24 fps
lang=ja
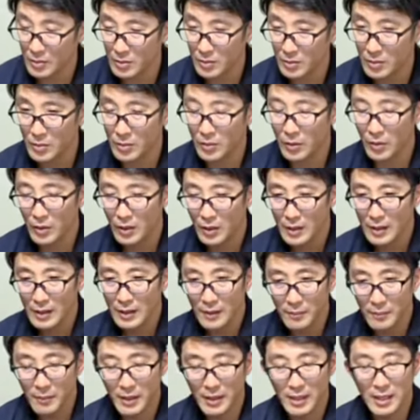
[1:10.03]
ると、
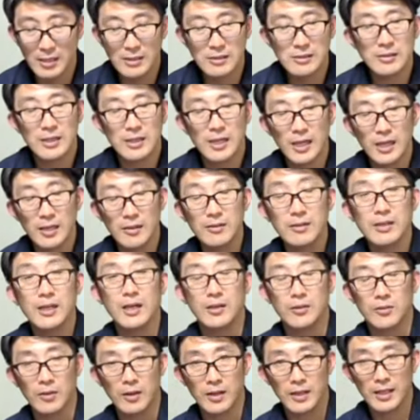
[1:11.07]
頚椎
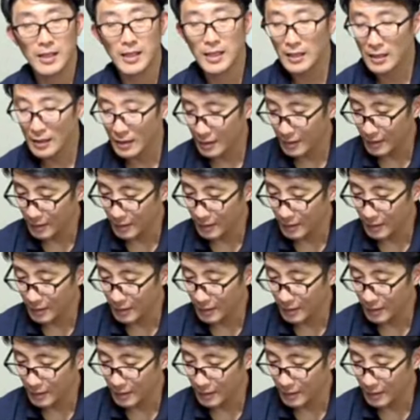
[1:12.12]
ヘルニアとかね、